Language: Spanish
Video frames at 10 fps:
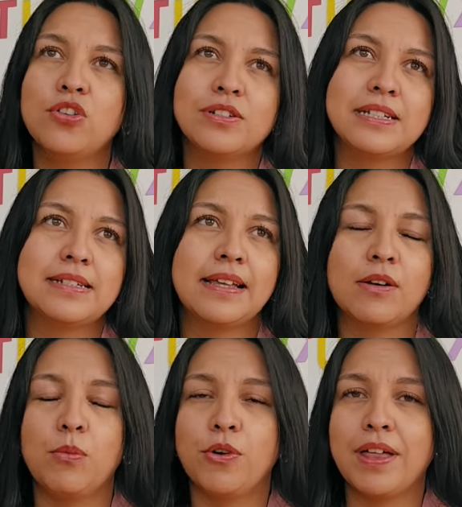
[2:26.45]
otros
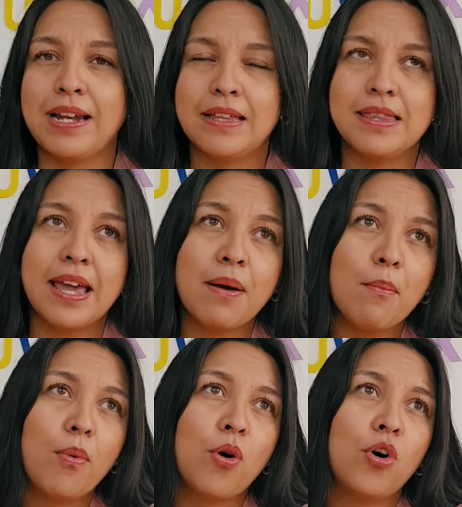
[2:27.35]
decían como dale
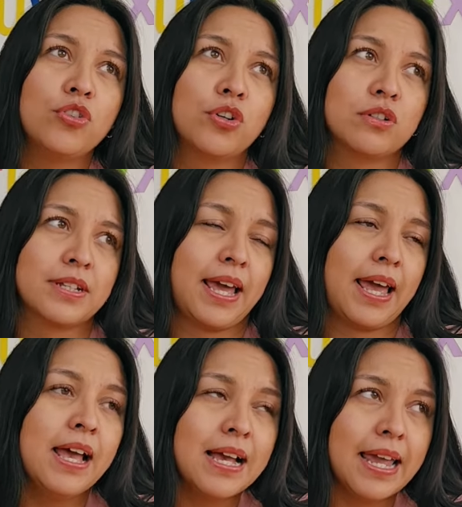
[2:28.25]
tiempo, otros que